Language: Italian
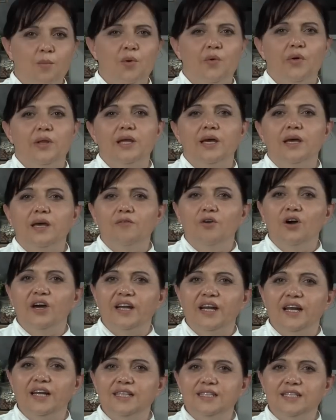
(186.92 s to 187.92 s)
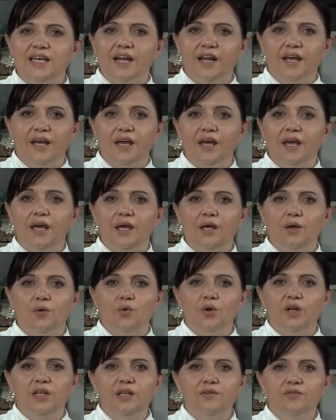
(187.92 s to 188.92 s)
Provate anche voi a realizzare i
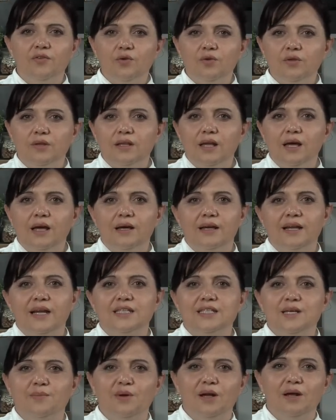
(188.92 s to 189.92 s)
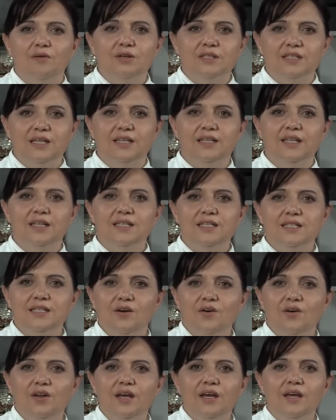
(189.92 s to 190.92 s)
culli di frutta, grazie per la vostra
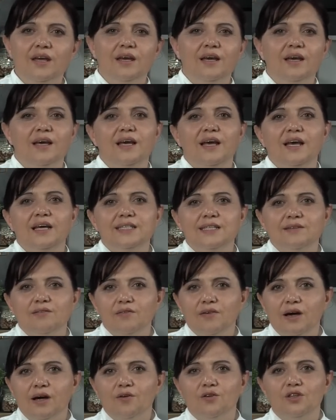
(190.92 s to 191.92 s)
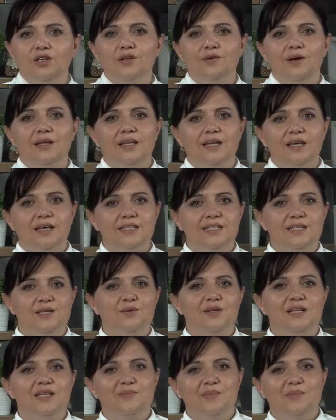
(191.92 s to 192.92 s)
attenzione e se vi va continuate a seguire